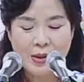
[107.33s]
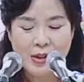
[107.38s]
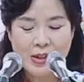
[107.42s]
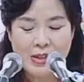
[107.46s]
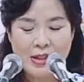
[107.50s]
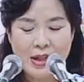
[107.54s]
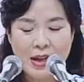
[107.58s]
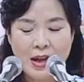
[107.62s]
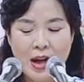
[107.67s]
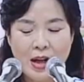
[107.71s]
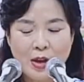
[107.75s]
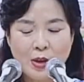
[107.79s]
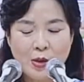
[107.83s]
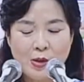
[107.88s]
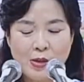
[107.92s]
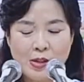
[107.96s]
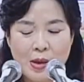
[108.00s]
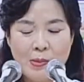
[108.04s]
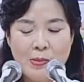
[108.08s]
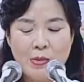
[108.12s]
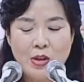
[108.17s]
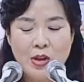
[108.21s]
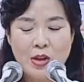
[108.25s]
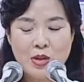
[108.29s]
사랑으로
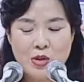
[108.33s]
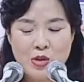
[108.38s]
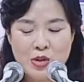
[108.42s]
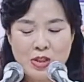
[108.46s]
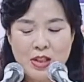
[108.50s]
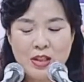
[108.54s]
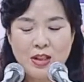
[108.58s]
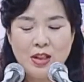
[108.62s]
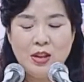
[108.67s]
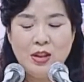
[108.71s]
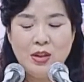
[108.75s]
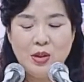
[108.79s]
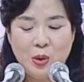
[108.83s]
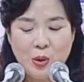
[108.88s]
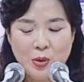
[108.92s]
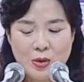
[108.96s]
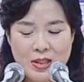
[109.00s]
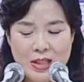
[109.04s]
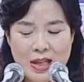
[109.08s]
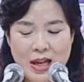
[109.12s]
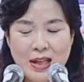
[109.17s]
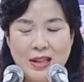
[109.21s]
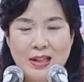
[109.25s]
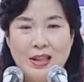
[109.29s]
섬겨주시는
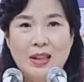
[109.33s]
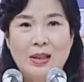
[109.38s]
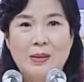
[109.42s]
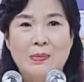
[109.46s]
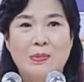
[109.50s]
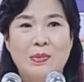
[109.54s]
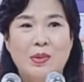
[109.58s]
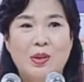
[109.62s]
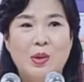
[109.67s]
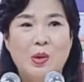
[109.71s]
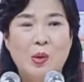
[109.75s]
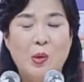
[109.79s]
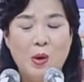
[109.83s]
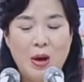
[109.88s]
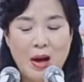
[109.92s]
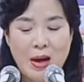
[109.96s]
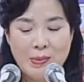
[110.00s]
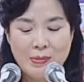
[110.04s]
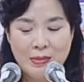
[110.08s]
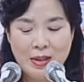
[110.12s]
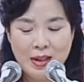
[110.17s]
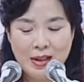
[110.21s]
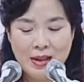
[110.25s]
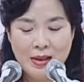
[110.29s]
교장님,
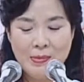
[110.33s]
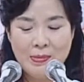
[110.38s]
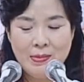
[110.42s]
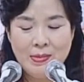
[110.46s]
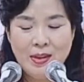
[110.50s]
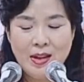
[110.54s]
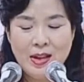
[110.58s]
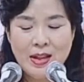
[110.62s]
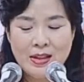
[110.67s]
교감님,